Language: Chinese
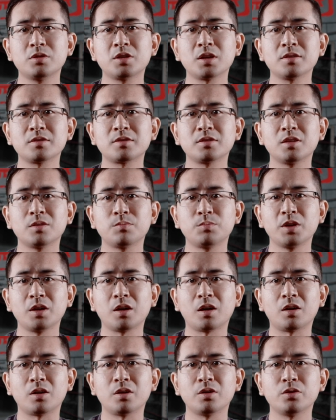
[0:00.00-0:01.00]
将死的比
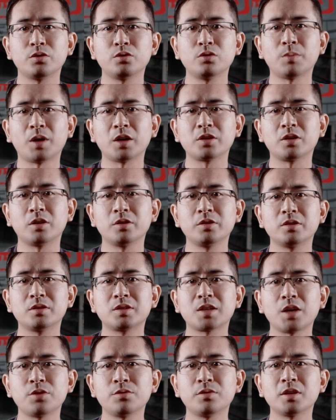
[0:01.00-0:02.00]
尔与马乔丽
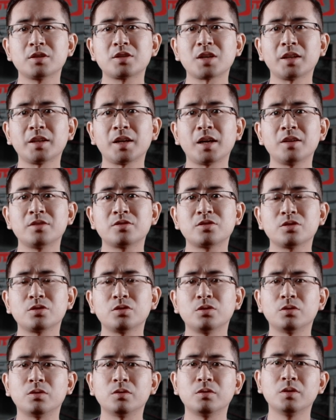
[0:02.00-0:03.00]
参与了炸弹案之
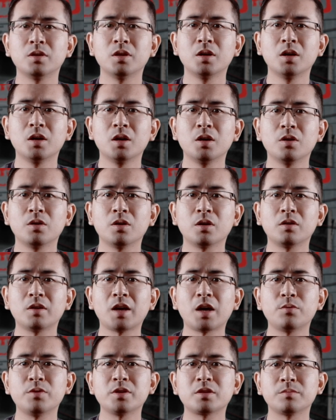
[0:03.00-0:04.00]
后，后
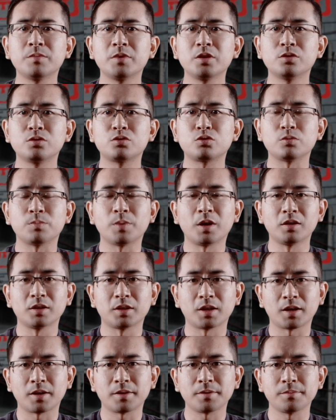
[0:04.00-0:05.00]
来为什么又举报了
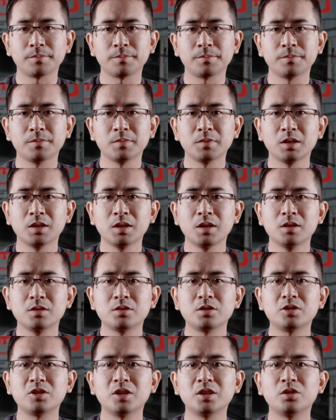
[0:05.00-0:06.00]
他？
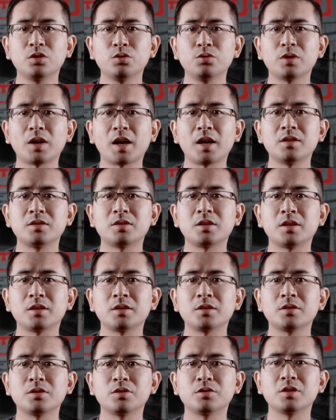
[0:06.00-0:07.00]
这些都与案情
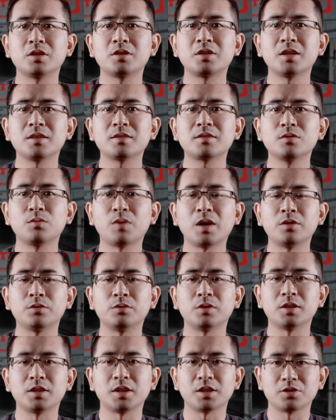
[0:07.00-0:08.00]
有着千丝万缕
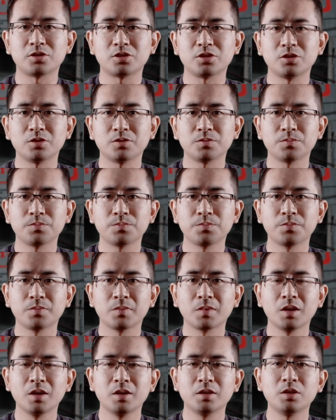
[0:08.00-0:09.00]
的联系。
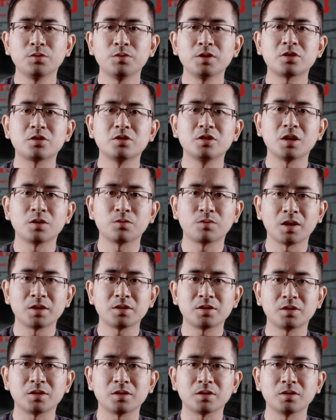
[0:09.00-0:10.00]
因为时间关
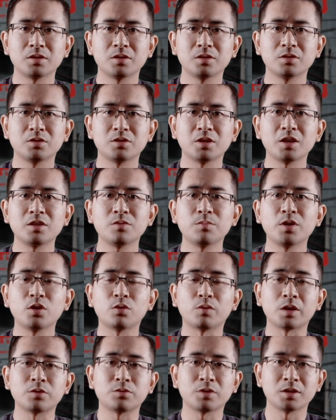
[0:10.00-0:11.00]
系，杰伊没有
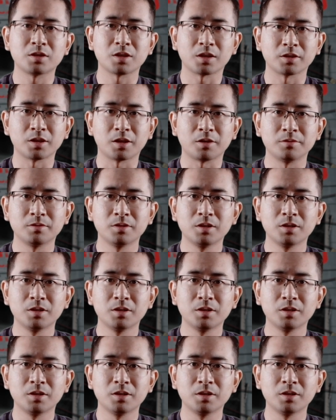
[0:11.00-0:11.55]
完全讲到。